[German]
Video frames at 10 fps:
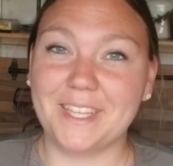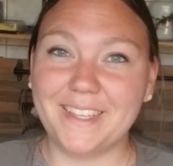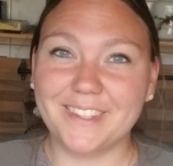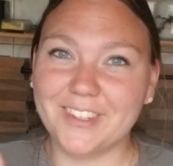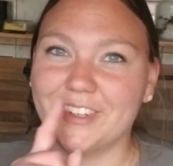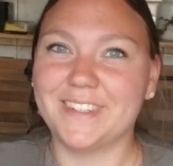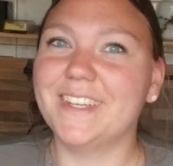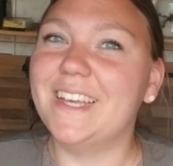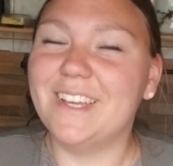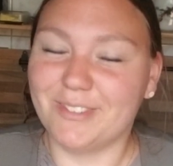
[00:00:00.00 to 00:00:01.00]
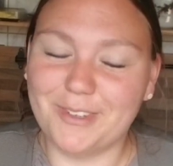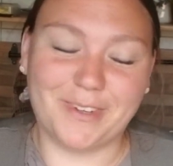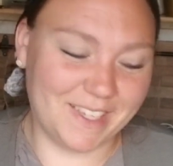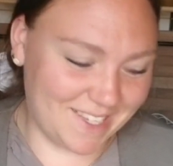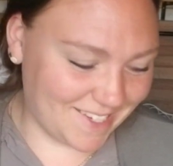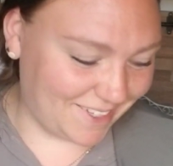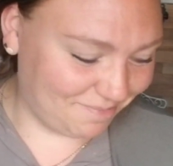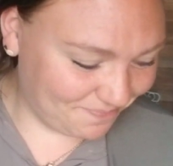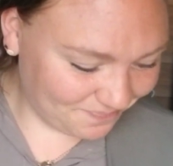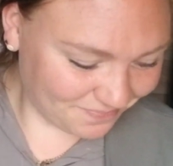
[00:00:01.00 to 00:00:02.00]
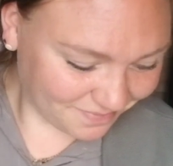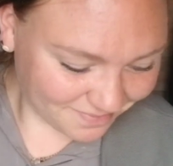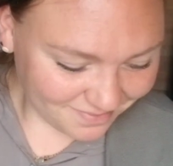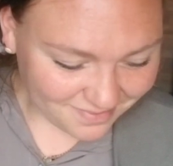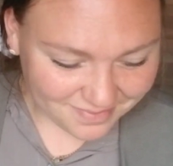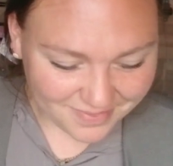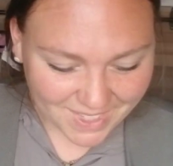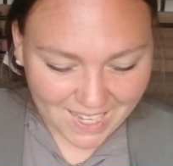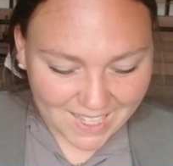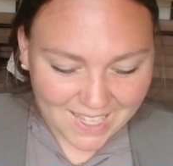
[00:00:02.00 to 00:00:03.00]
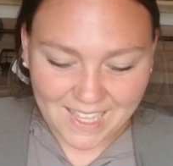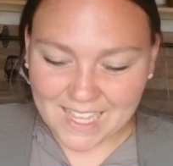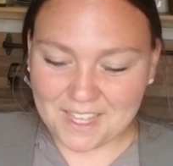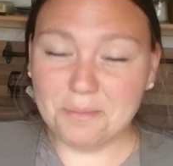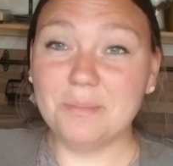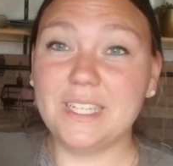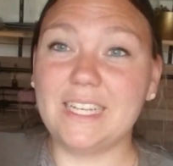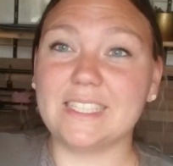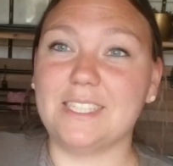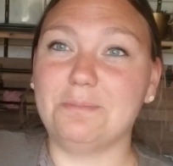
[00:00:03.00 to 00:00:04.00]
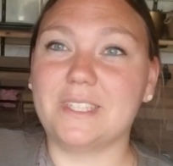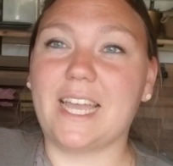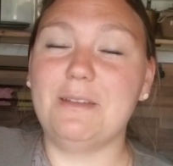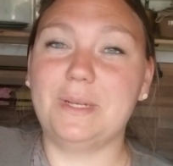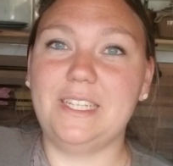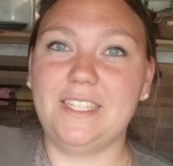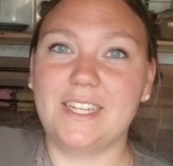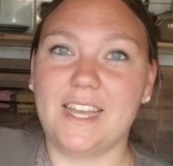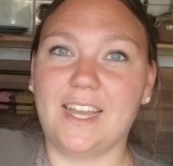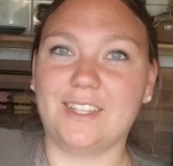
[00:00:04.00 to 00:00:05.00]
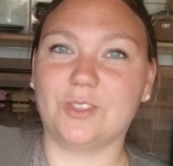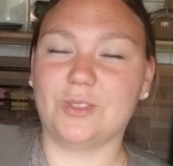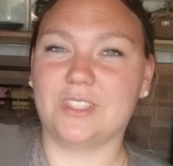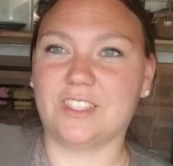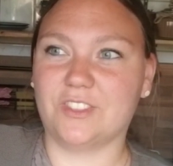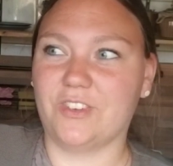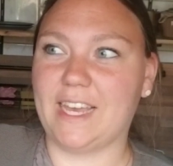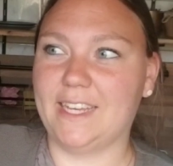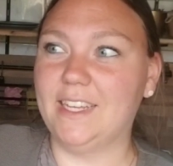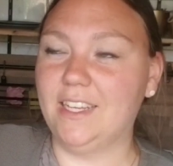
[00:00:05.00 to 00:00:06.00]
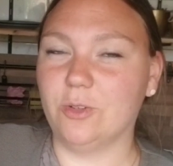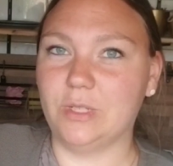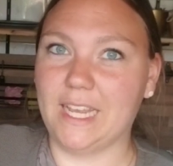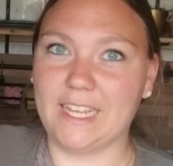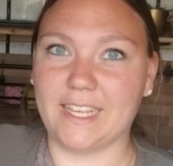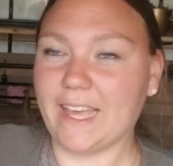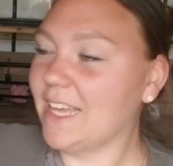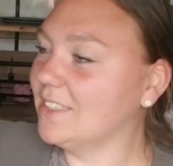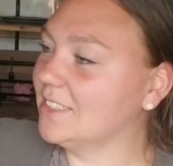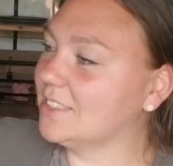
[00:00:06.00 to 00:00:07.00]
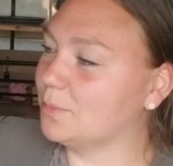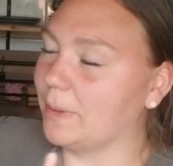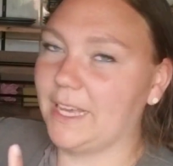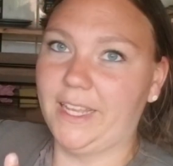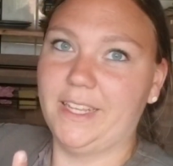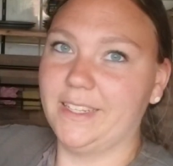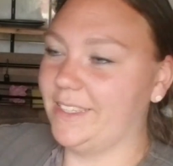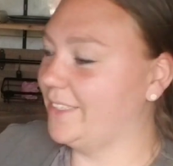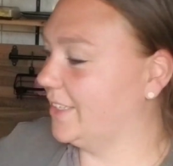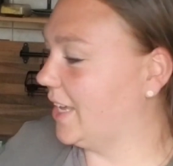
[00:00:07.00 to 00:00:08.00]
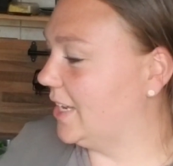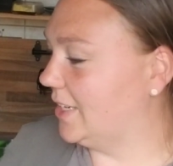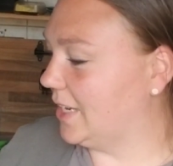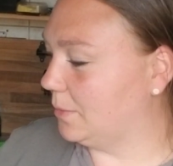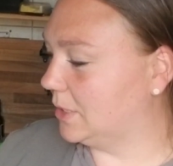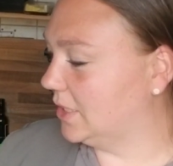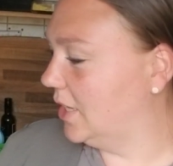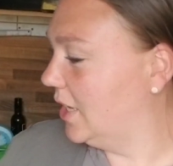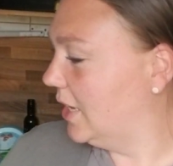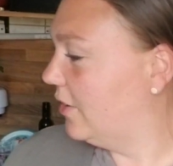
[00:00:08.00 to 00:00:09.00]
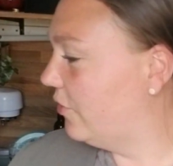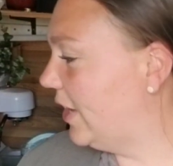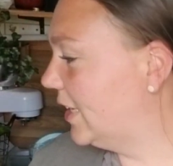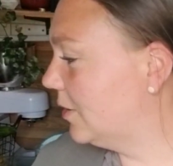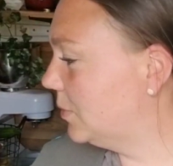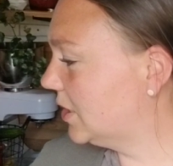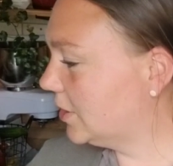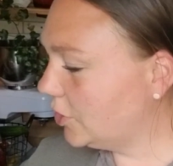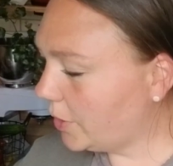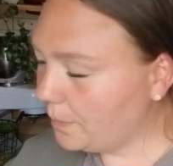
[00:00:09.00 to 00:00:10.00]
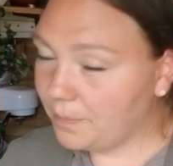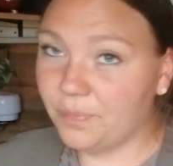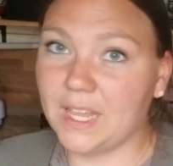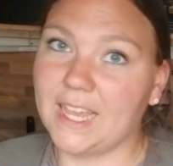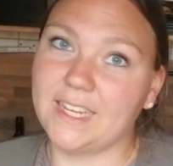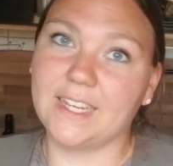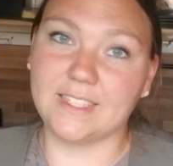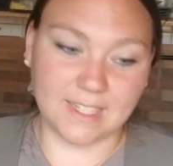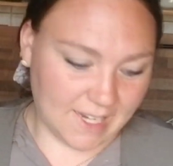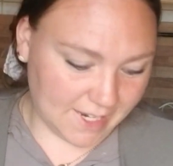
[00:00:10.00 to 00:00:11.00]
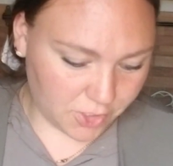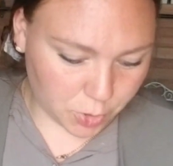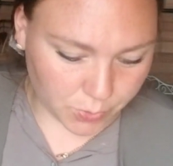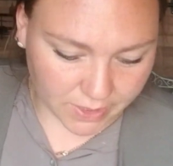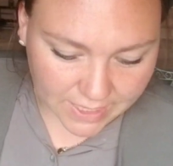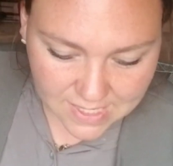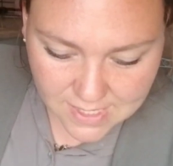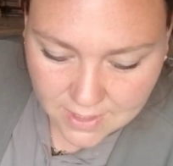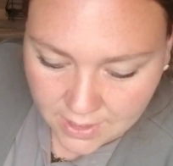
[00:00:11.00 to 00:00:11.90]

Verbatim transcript: So, wir fangen jetzt an. Ähm, es gibt drei Berliner, also zwei und ein gratis. Bei Lidl gerade, da habe ich welche mitgenommen. Einen hat der Kleine schon gegessen.